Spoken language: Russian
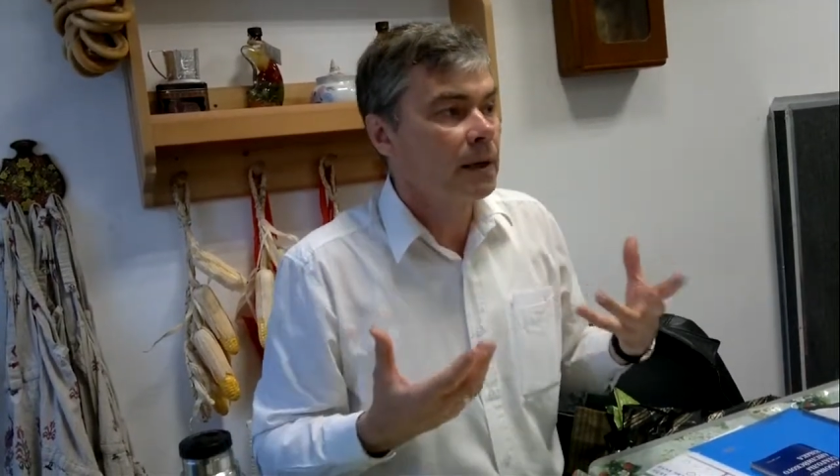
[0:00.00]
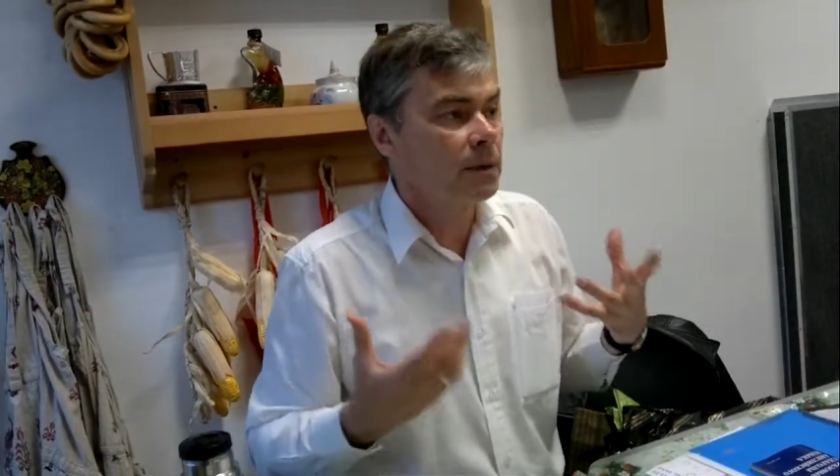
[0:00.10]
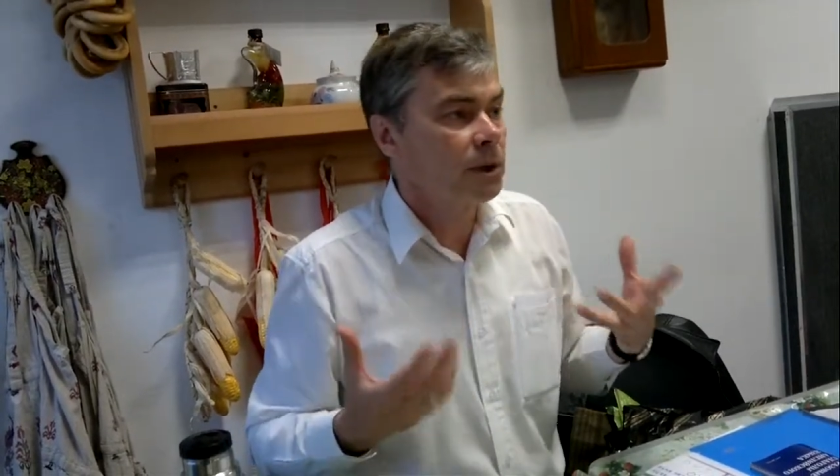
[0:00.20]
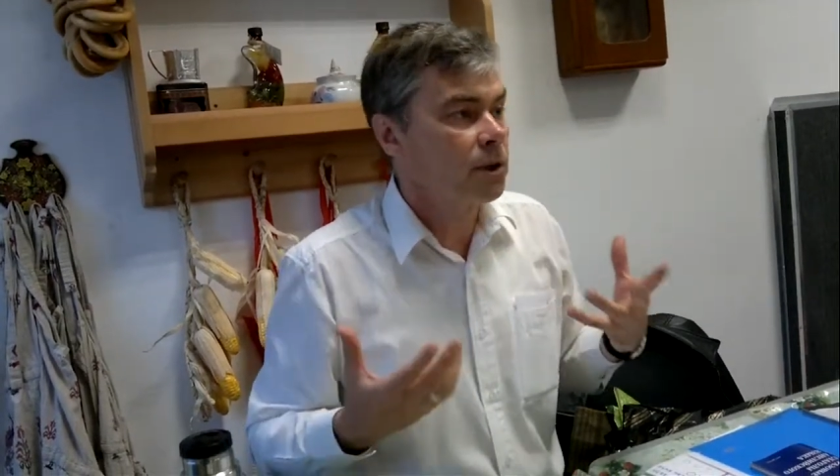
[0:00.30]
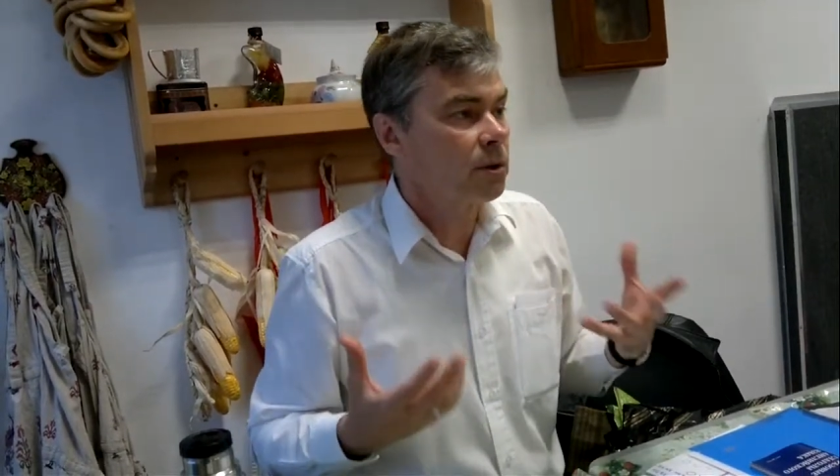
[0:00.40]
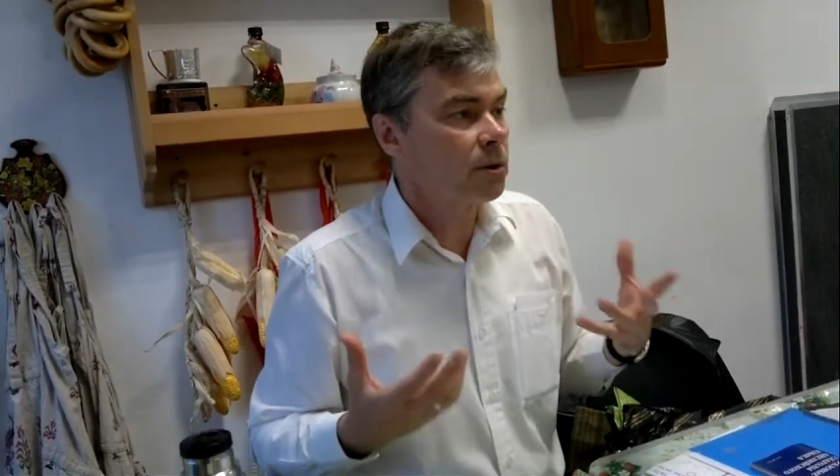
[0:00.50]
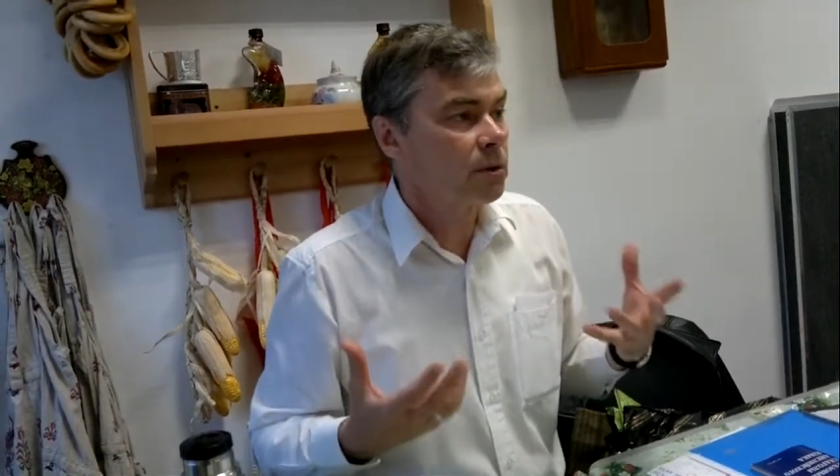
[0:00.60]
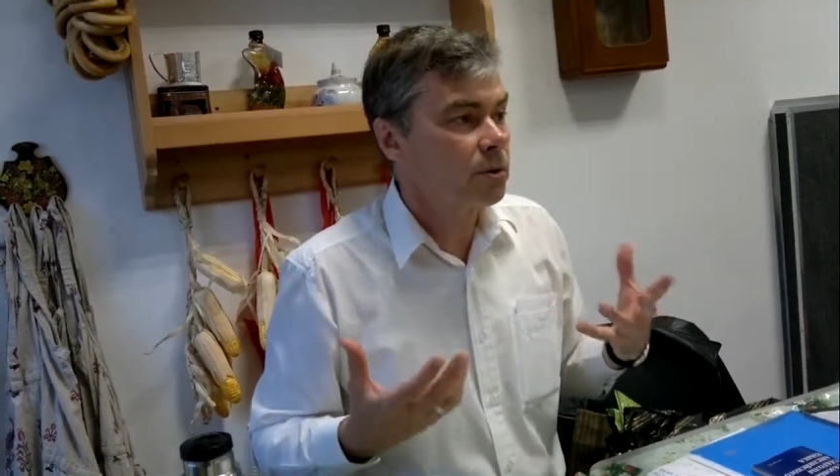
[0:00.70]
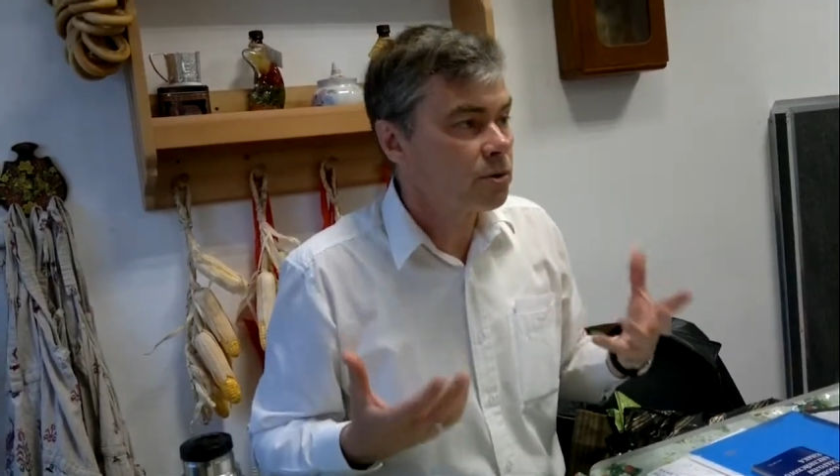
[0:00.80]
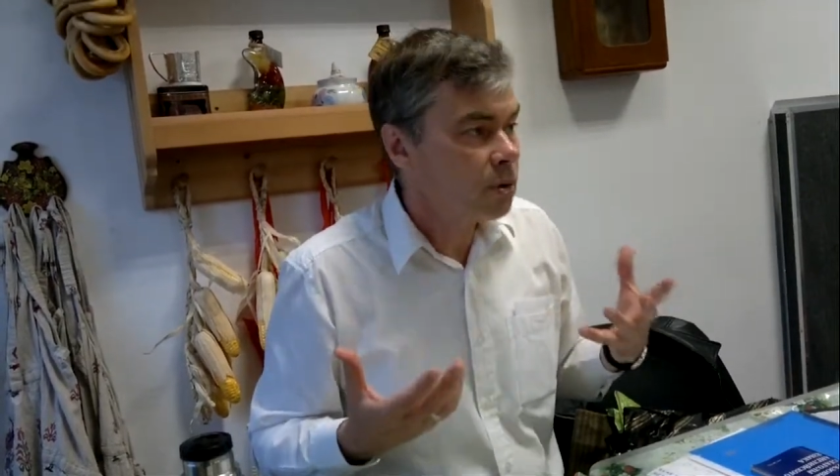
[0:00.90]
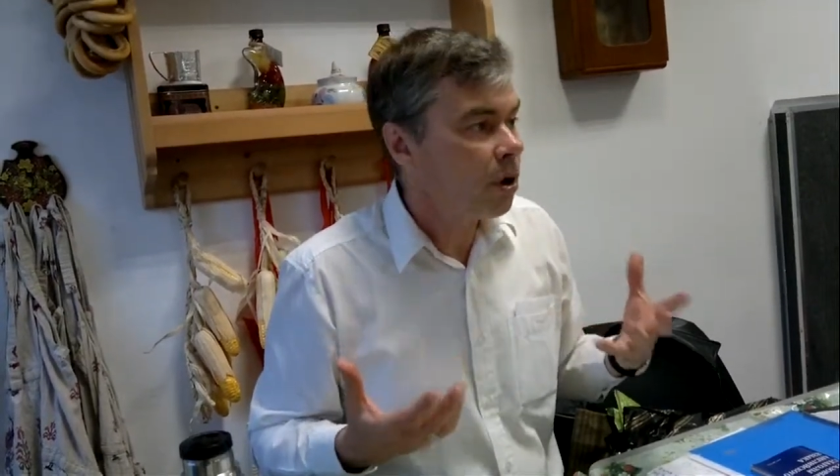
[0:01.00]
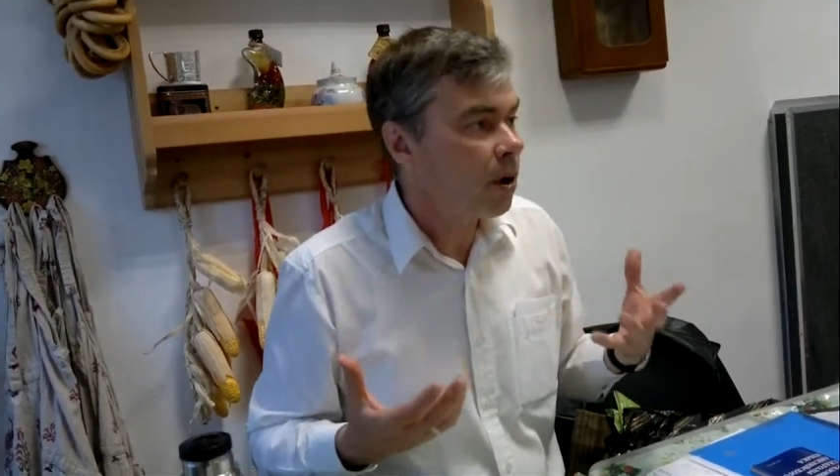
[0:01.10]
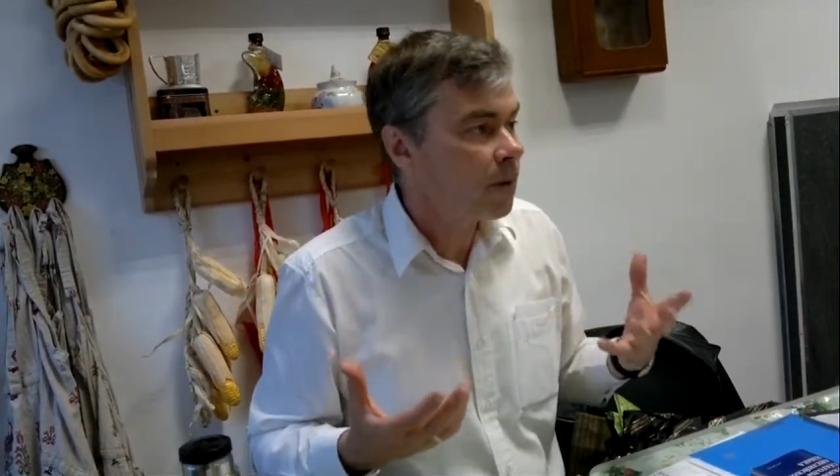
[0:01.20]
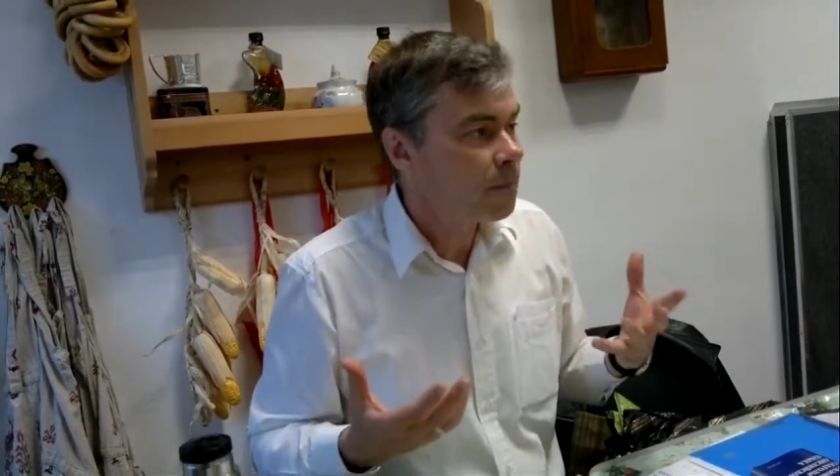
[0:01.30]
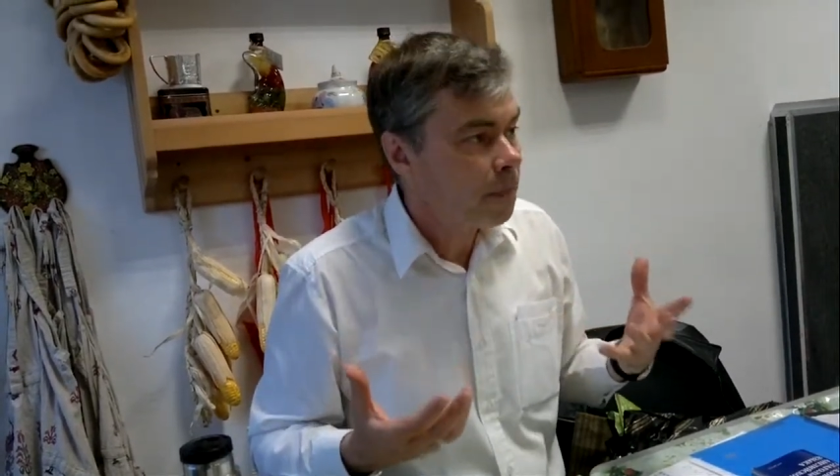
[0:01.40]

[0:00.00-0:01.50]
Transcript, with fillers: значит, что?